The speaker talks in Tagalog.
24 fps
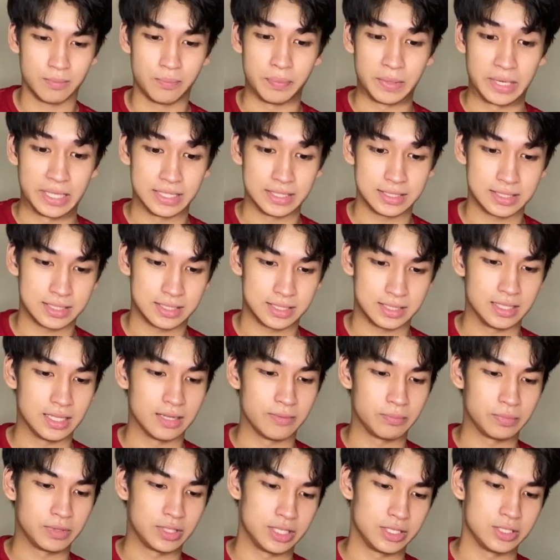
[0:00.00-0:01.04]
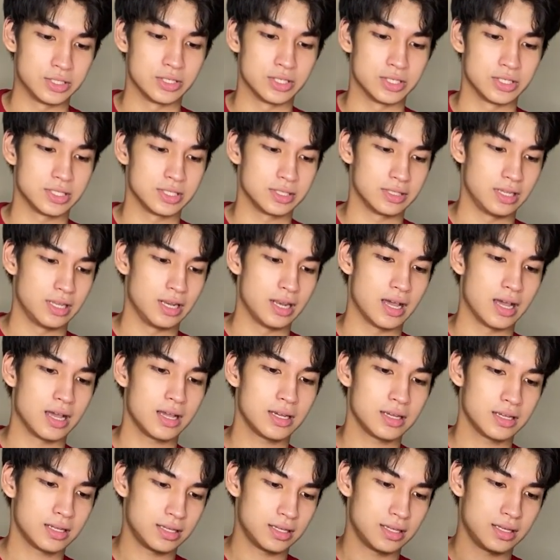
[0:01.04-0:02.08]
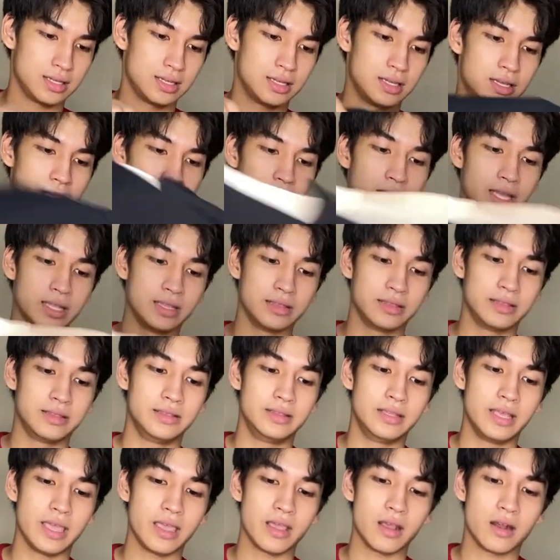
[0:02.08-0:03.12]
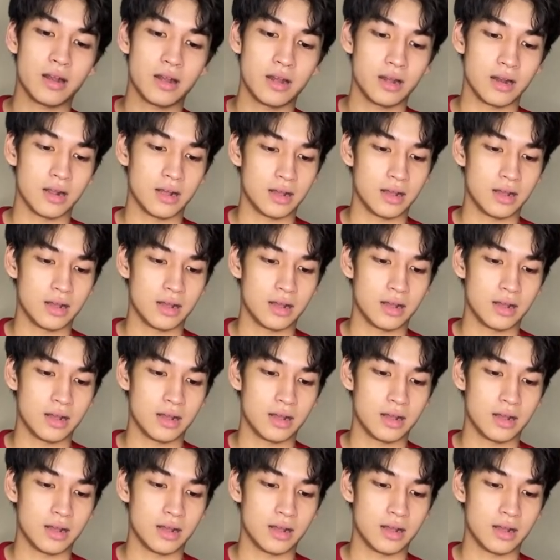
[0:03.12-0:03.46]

prints ng t-shirts nila. And they are